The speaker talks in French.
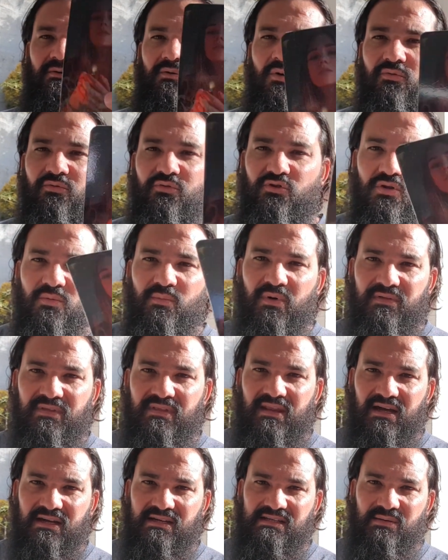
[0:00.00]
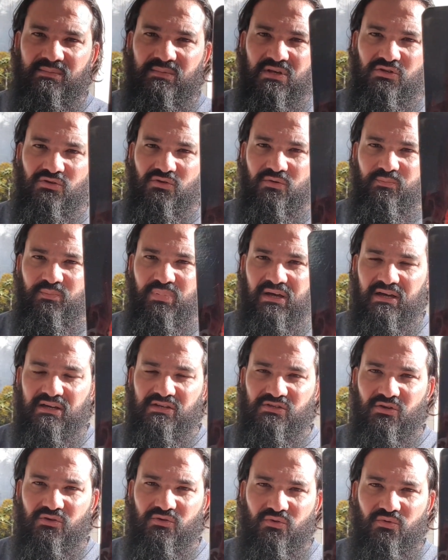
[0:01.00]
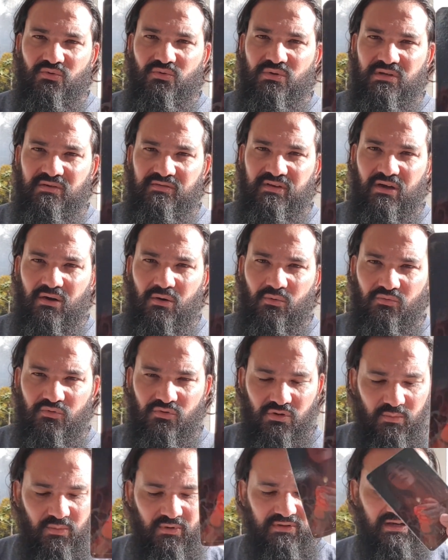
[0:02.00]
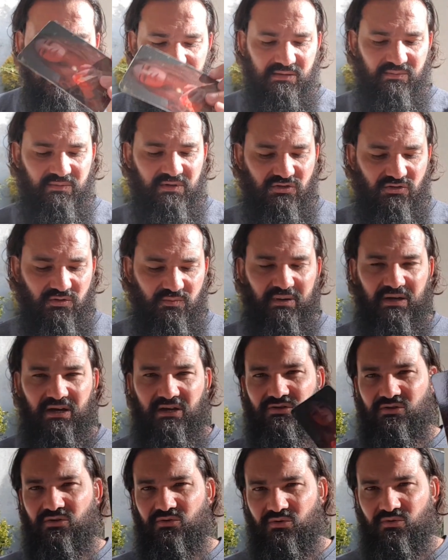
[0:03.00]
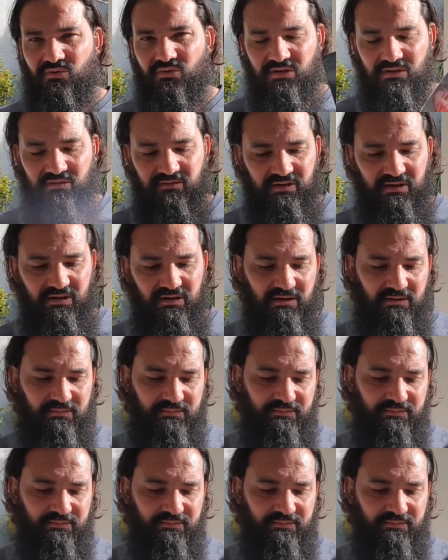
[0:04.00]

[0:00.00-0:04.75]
On vous demande d'accepter ce présent de l'univers. On vous demande d'accepter ce présent de l'univers.